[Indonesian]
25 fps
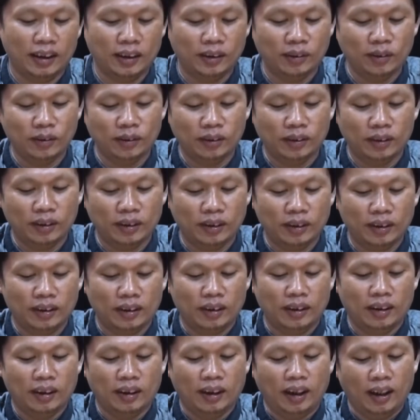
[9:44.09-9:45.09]
itu
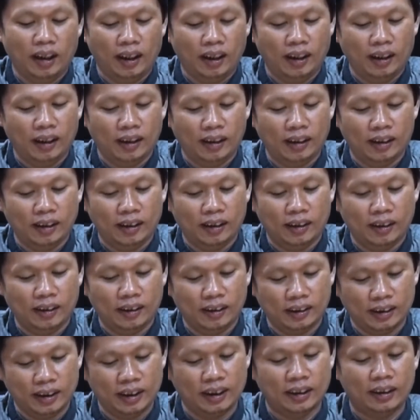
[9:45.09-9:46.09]

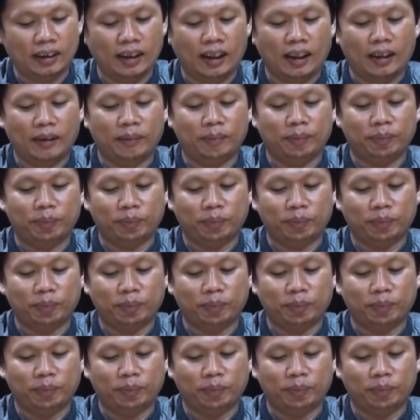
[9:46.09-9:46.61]
uh, kita